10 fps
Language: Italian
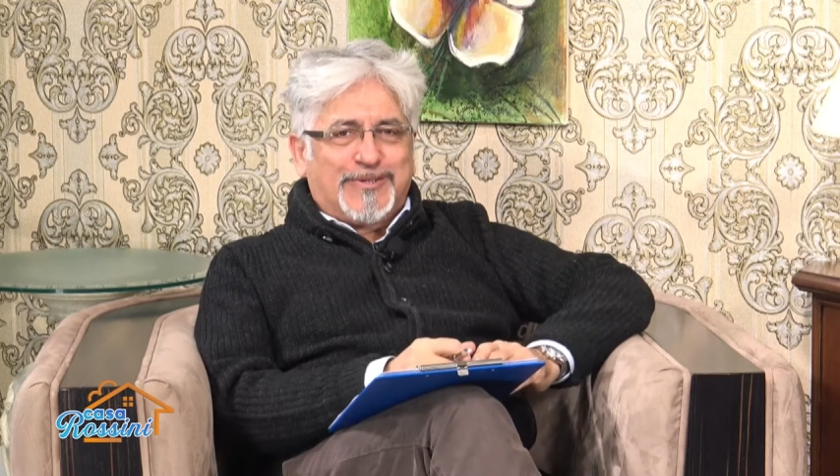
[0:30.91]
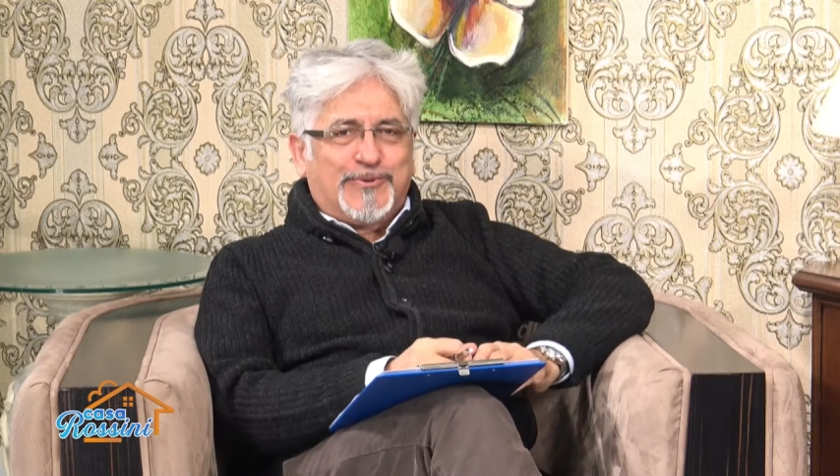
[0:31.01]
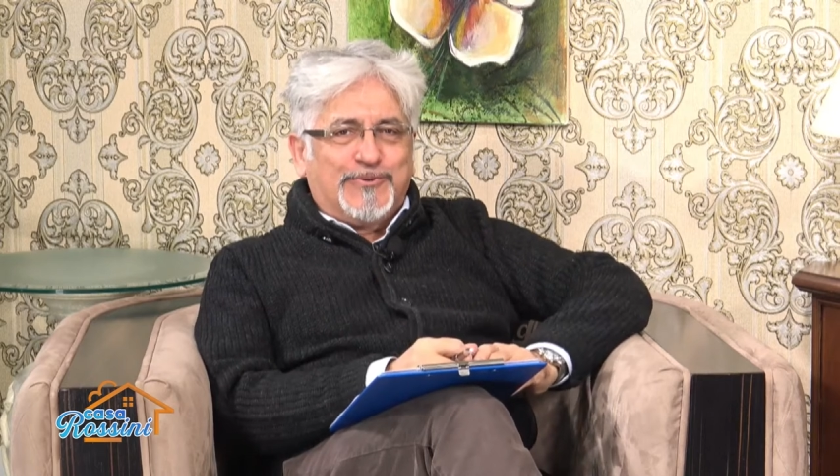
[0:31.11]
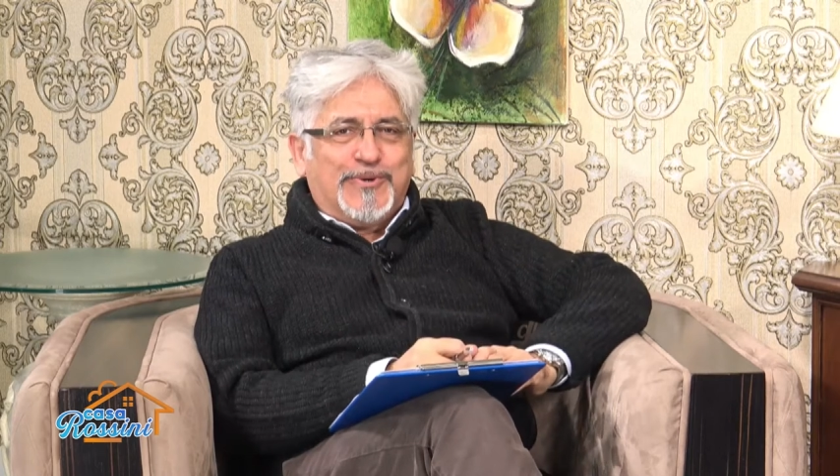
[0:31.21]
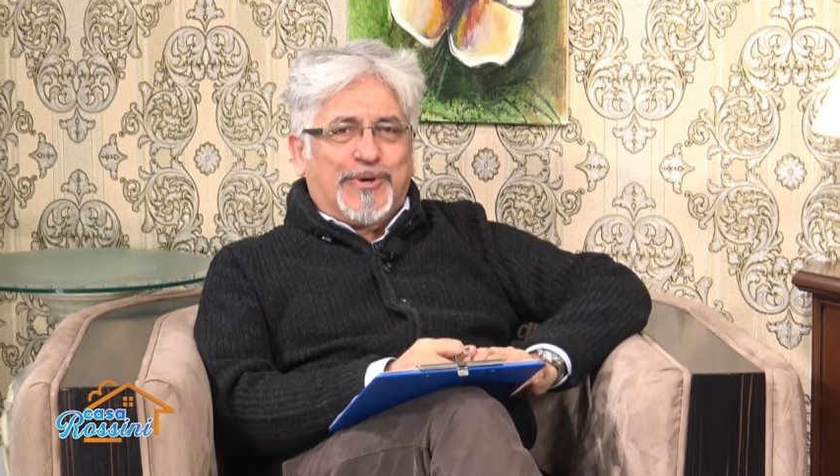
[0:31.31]

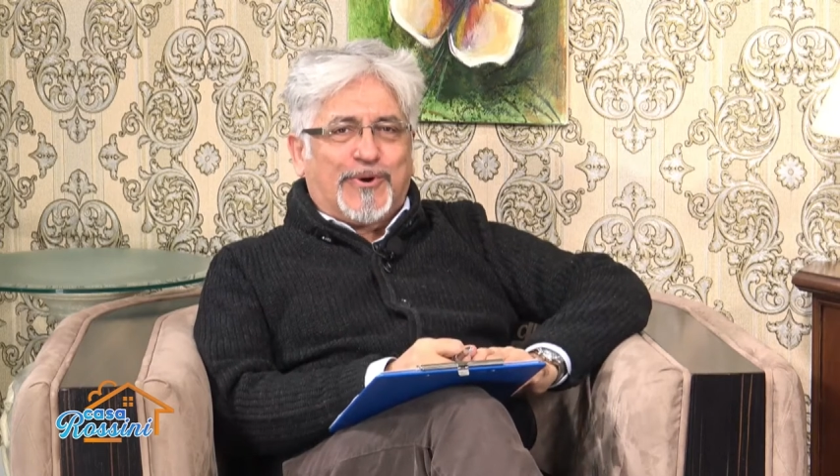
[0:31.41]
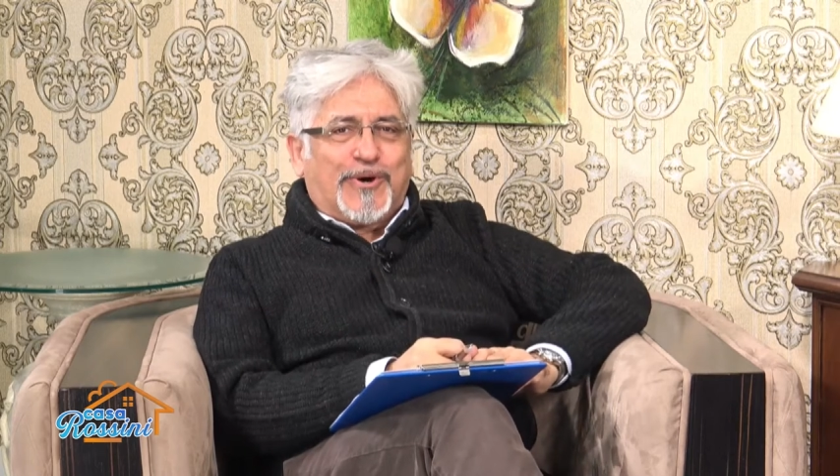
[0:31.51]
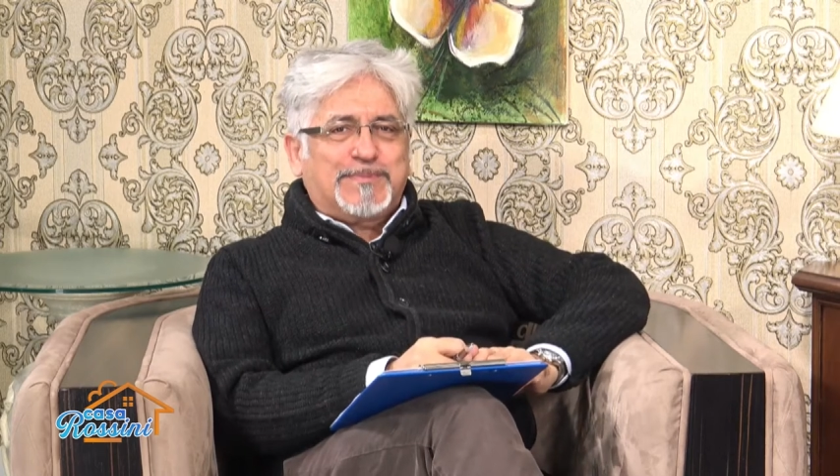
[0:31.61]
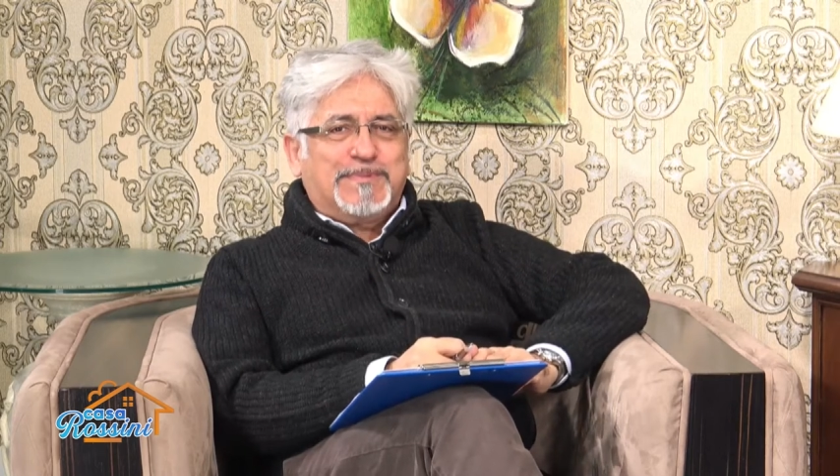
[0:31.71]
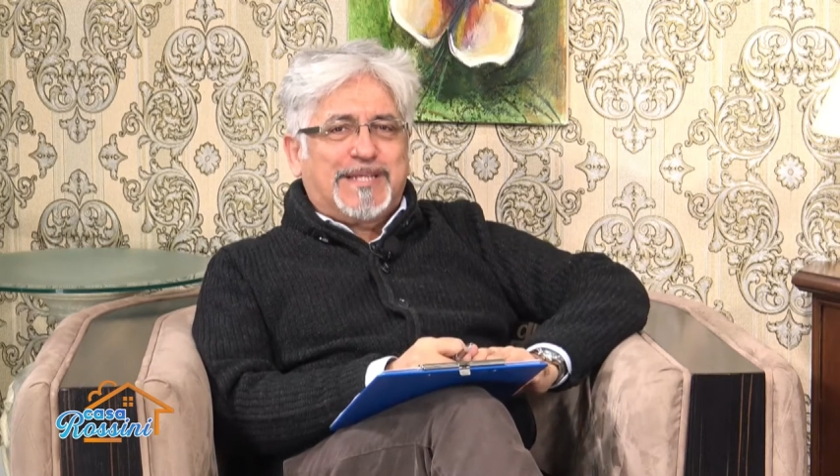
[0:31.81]
su un unico
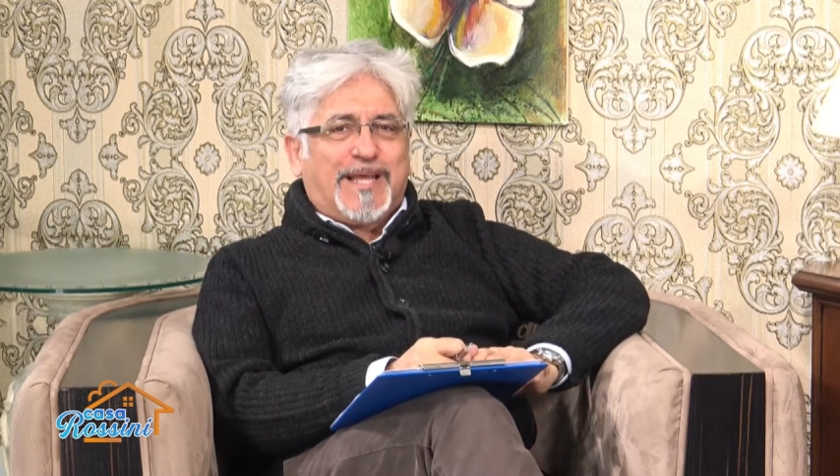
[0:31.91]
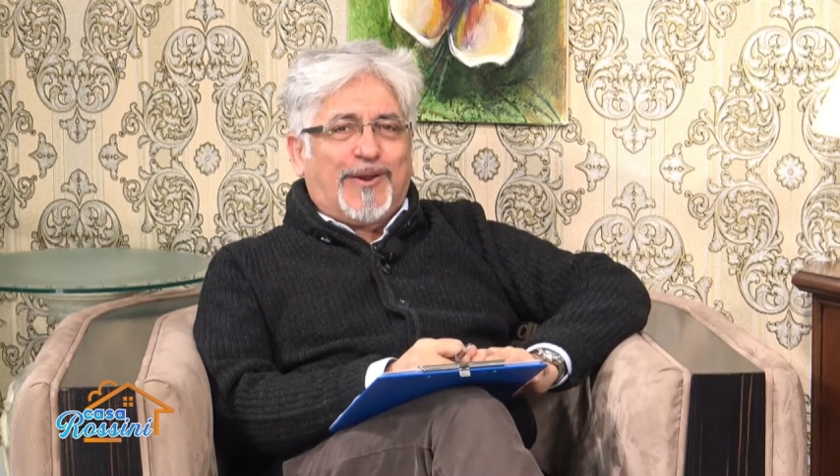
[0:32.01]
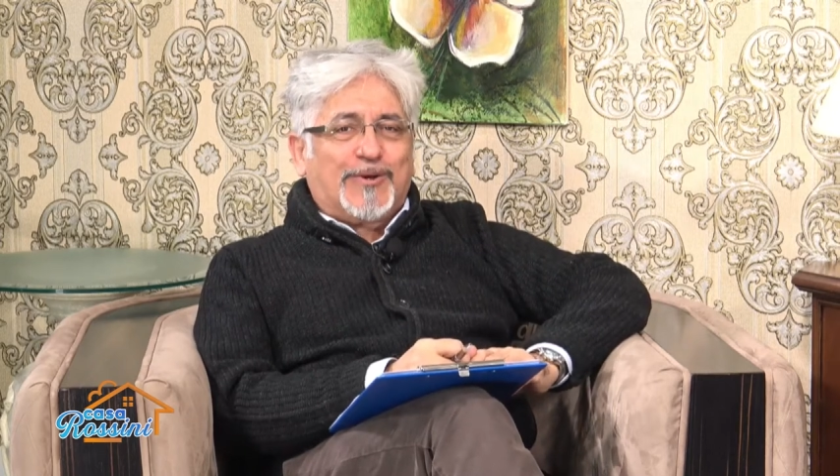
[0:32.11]
ospite,